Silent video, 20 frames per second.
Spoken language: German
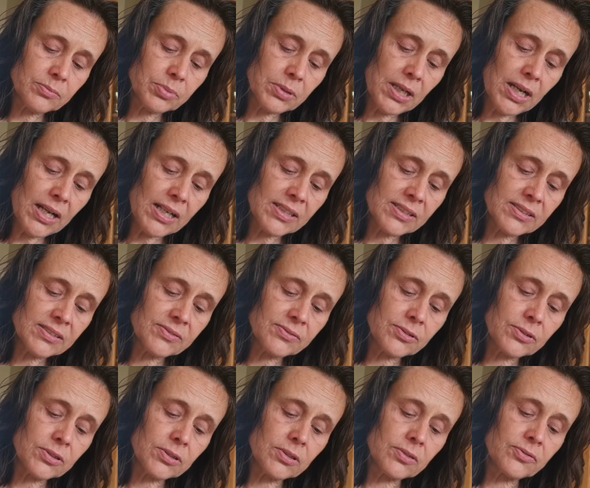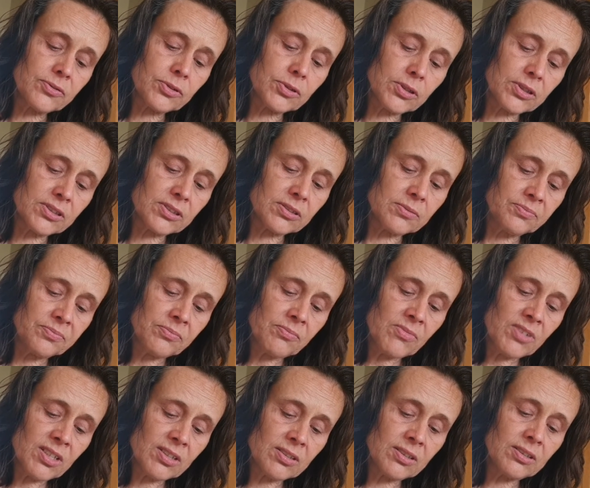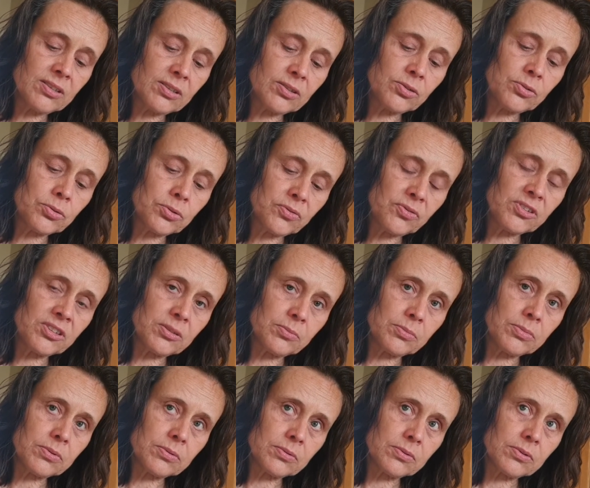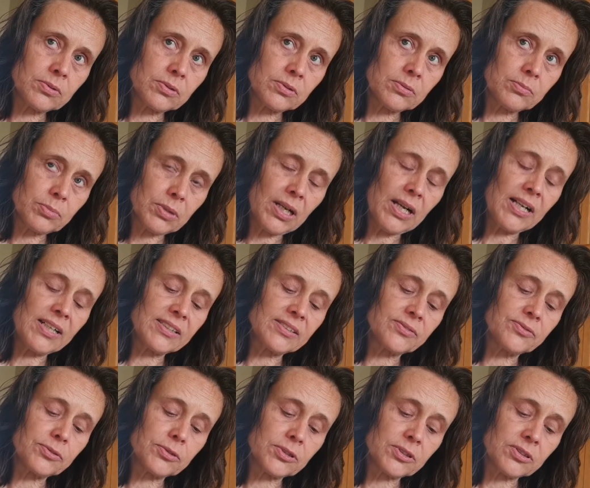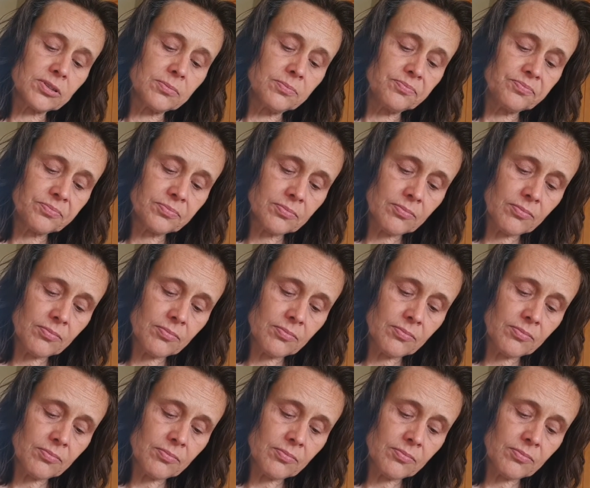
behalten würde. Also dass der Tod von ihm behalten würde.